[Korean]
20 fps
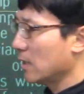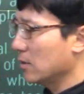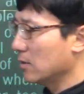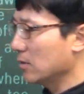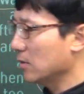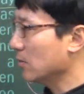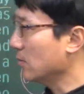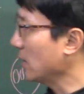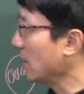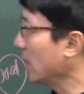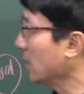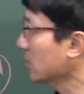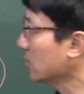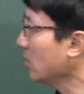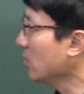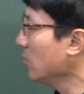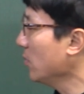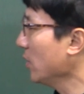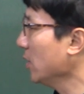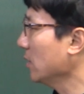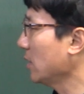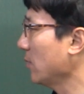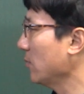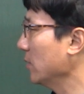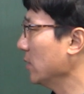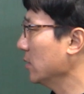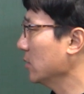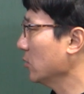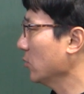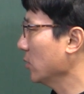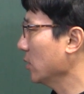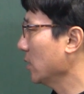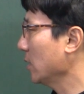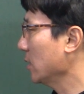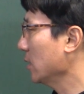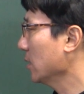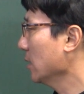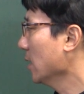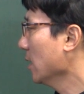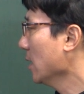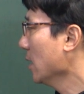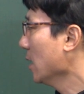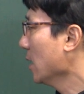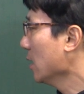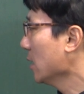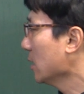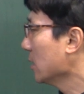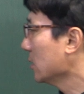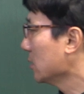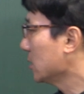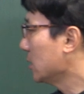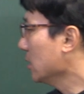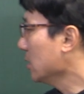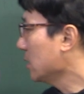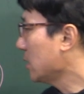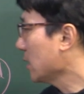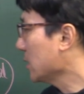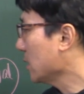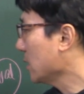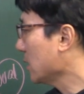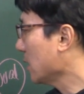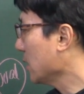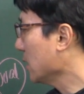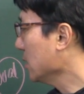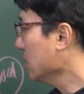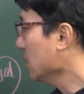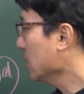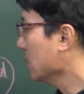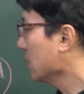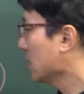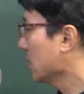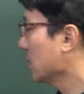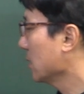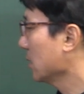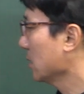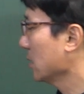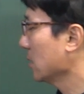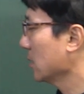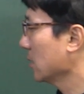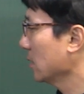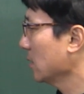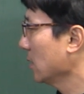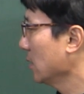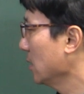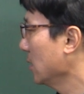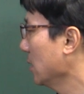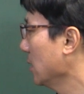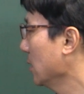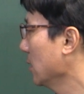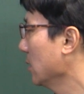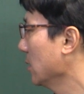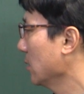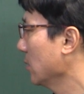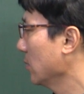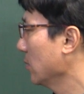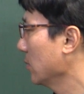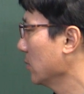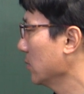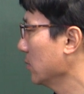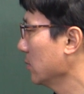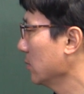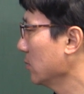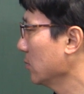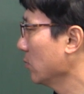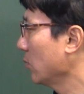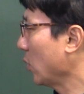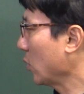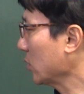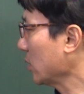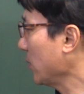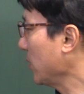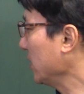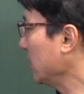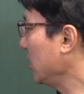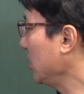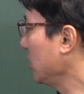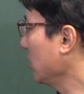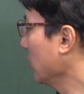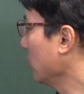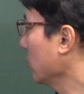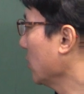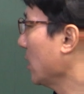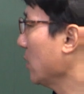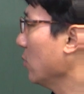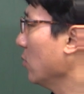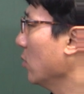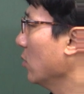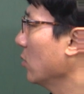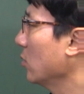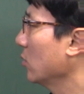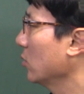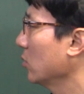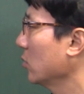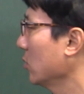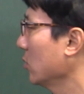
이런 거나 설명이 때만 적용된대. 진짜 세상은 복잡하고. 복잡한 지저분하고